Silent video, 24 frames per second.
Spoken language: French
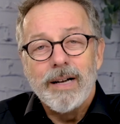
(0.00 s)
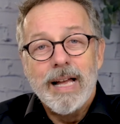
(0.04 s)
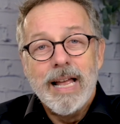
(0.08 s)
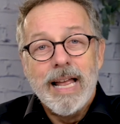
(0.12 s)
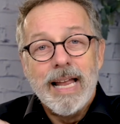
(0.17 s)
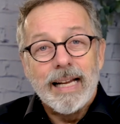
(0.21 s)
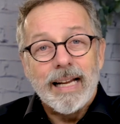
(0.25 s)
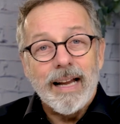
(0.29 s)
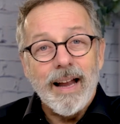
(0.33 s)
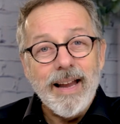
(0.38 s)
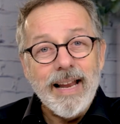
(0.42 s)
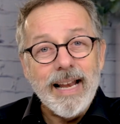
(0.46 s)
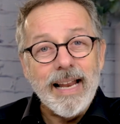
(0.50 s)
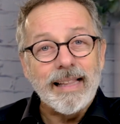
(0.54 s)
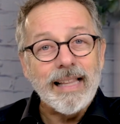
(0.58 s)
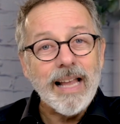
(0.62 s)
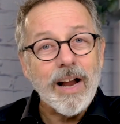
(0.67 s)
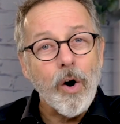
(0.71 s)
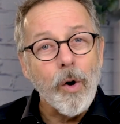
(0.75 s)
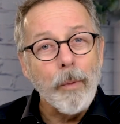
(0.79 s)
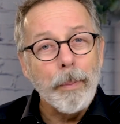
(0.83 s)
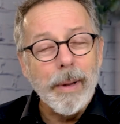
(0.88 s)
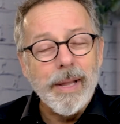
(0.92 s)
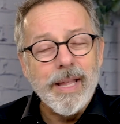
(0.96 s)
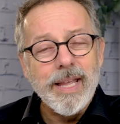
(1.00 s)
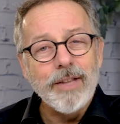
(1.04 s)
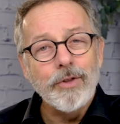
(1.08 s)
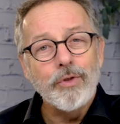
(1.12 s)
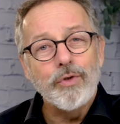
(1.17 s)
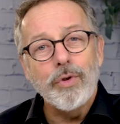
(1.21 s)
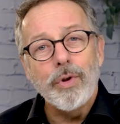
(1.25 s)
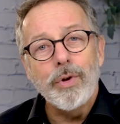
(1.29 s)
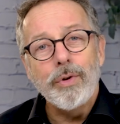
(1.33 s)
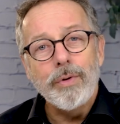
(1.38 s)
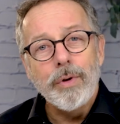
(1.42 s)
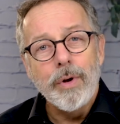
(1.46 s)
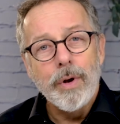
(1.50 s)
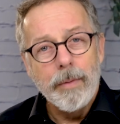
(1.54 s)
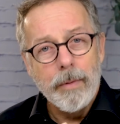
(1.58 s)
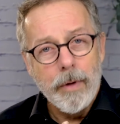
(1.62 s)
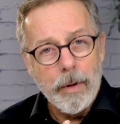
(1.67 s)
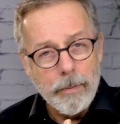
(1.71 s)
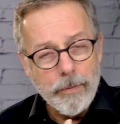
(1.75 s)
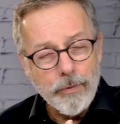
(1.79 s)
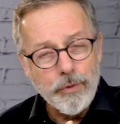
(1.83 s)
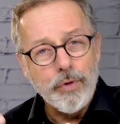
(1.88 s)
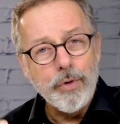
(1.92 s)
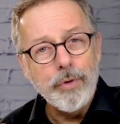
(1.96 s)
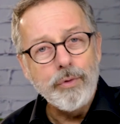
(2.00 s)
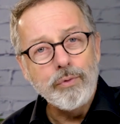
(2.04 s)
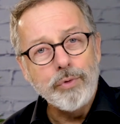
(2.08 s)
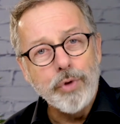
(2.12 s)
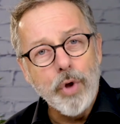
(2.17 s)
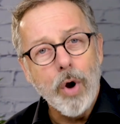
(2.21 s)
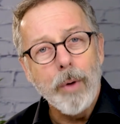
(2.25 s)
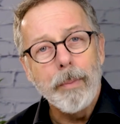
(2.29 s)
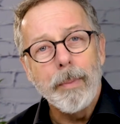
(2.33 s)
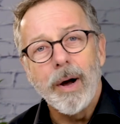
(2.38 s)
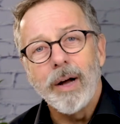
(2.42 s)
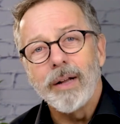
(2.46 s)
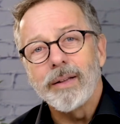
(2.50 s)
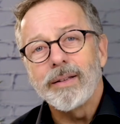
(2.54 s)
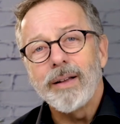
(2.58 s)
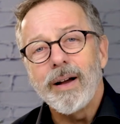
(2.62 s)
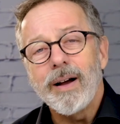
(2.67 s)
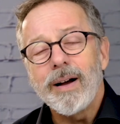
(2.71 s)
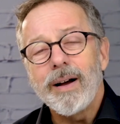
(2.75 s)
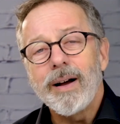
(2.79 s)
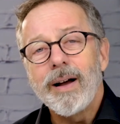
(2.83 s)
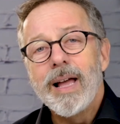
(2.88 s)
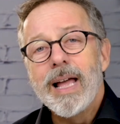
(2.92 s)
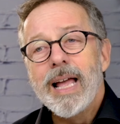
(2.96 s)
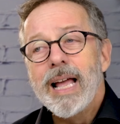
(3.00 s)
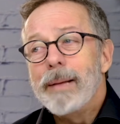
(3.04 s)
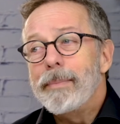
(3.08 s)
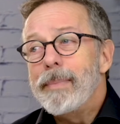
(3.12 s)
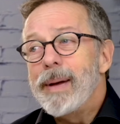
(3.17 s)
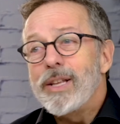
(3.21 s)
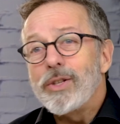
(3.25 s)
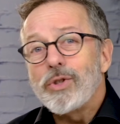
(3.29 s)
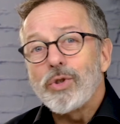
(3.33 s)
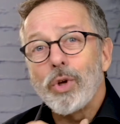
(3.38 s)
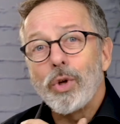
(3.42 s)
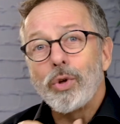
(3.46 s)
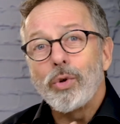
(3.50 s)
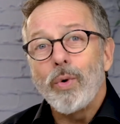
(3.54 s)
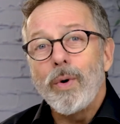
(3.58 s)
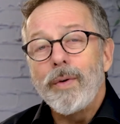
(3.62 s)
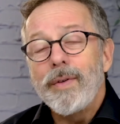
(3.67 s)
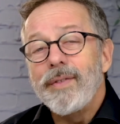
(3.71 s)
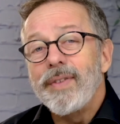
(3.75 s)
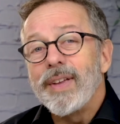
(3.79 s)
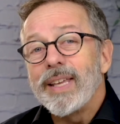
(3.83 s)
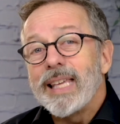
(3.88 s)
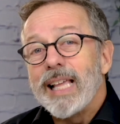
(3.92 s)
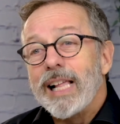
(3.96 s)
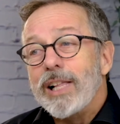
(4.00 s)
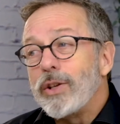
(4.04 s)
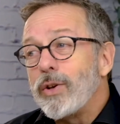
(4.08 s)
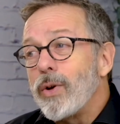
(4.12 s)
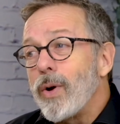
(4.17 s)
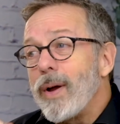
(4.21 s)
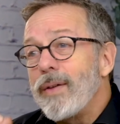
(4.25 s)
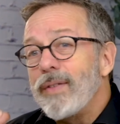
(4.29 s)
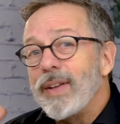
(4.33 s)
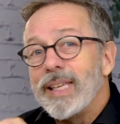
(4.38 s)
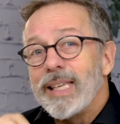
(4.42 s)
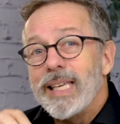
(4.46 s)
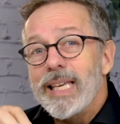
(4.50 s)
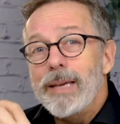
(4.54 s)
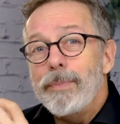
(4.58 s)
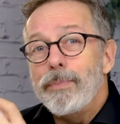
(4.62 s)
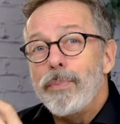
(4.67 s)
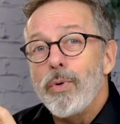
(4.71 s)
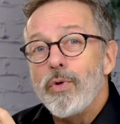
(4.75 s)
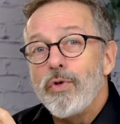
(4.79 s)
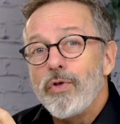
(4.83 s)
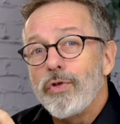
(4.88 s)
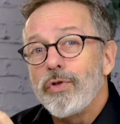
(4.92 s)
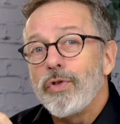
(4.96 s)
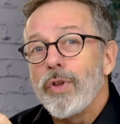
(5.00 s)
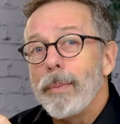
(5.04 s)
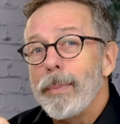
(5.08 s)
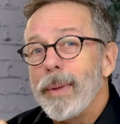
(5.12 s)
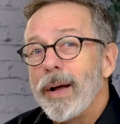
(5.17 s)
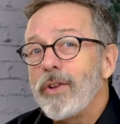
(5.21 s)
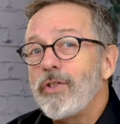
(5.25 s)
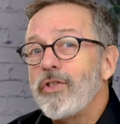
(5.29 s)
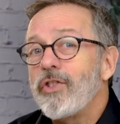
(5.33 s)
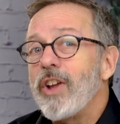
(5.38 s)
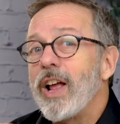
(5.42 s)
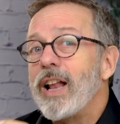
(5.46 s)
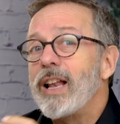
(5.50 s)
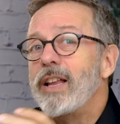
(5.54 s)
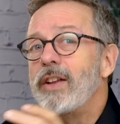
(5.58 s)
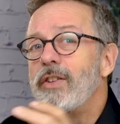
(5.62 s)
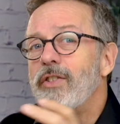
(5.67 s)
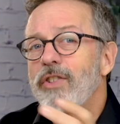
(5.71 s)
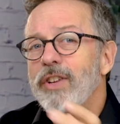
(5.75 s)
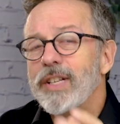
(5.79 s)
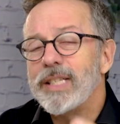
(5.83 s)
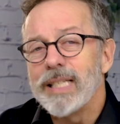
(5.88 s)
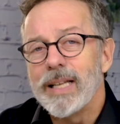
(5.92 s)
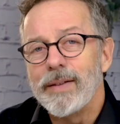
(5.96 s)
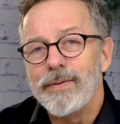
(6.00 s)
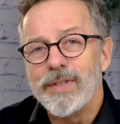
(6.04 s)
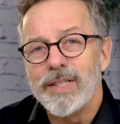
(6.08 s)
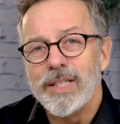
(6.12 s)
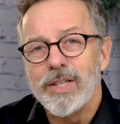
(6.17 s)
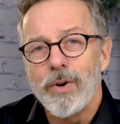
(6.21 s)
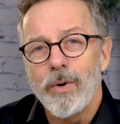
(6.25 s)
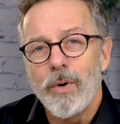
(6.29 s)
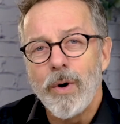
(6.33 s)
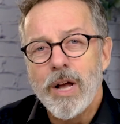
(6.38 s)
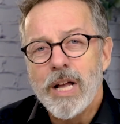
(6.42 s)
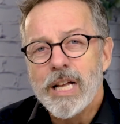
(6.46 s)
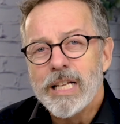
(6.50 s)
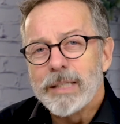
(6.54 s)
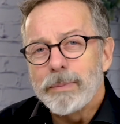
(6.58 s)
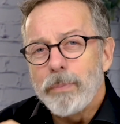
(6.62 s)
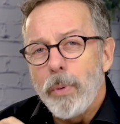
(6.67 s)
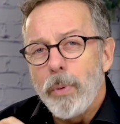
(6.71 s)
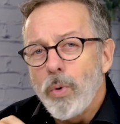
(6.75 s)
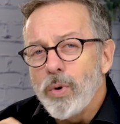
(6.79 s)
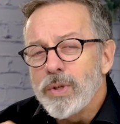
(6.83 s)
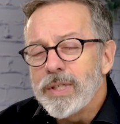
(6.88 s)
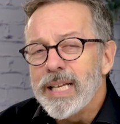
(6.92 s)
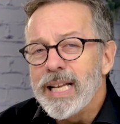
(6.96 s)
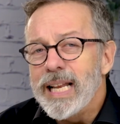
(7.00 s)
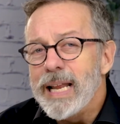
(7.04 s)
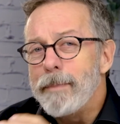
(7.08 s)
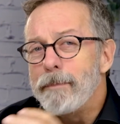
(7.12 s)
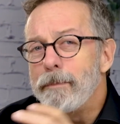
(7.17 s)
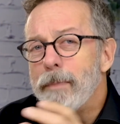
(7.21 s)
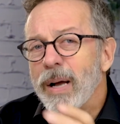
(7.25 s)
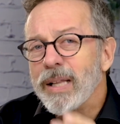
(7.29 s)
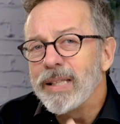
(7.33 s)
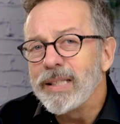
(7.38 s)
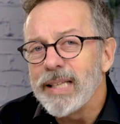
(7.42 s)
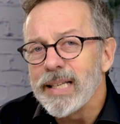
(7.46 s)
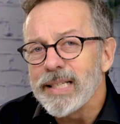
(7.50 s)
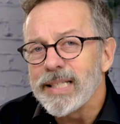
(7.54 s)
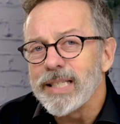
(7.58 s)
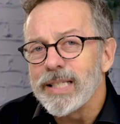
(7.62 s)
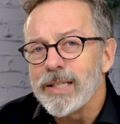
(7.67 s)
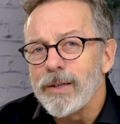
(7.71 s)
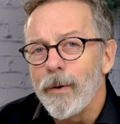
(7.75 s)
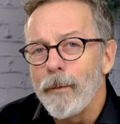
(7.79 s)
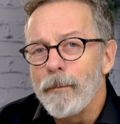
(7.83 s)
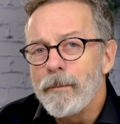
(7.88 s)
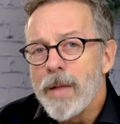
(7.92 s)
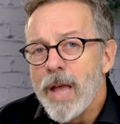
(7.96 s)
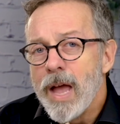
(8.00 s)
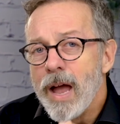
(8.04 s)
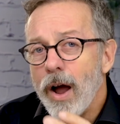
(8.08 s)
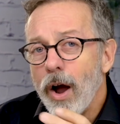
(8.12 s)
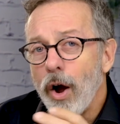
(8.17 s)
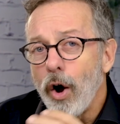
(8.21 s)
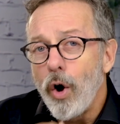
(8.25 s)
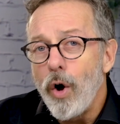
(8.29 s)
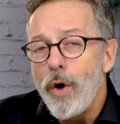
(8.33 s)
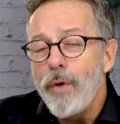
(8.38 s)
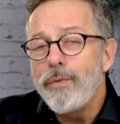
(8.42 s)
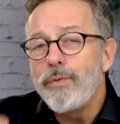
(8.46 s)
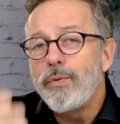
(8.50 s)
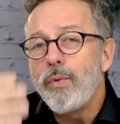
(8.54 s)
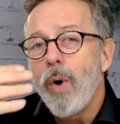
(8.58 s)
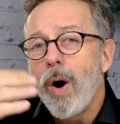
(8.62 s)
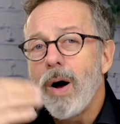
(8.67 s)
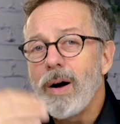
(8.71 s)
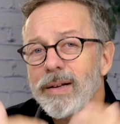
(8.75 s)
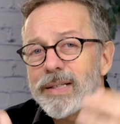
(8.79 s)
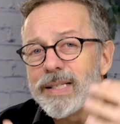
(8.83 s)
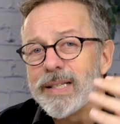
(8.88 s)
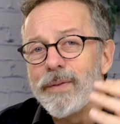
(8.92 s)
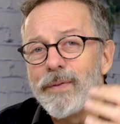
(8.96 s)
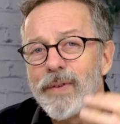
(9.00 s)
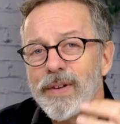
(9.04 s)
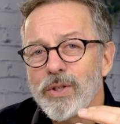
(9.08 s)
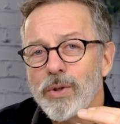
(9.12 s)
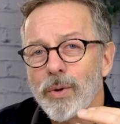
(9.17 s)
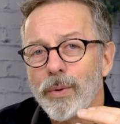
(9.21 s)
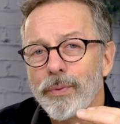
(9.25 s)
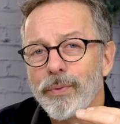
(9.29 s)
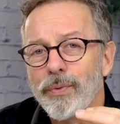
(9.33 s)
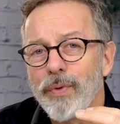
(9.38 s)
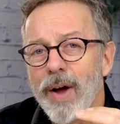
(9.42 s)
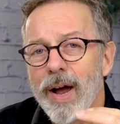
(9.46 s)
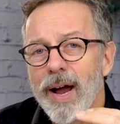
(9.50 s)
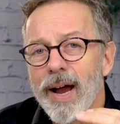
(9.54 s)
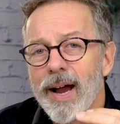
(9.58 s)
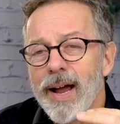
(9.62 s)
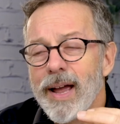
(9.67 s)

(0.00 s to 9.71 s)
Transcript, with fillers: Quand il est accompagné d'une, d'une ou d'un mentor, ben, il se retrouve avec quelqu'un avec qui il peut justement challenger sa vision, se poser les bonnes questions, revoir ses façons de faire,